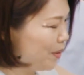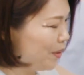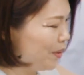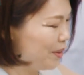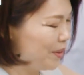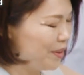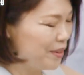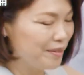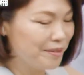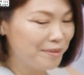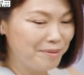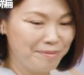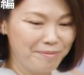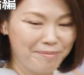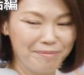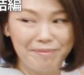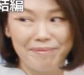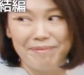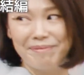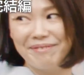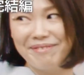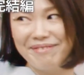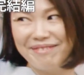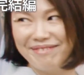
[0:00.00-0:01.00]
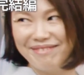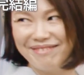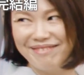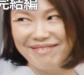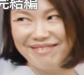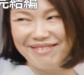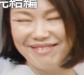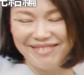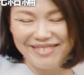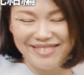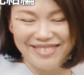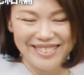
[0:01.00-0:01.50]
にすごく爽
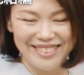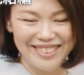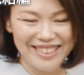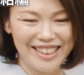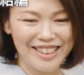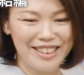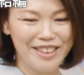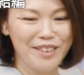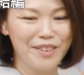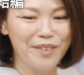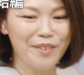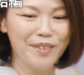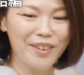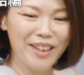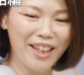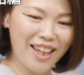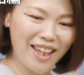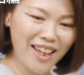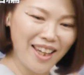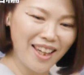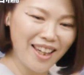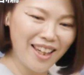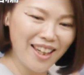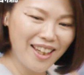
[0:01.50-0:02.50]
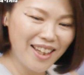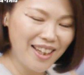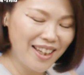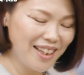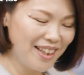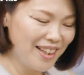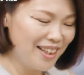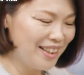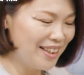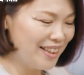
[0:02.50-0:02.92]
やかに持てるの、うんね、はい、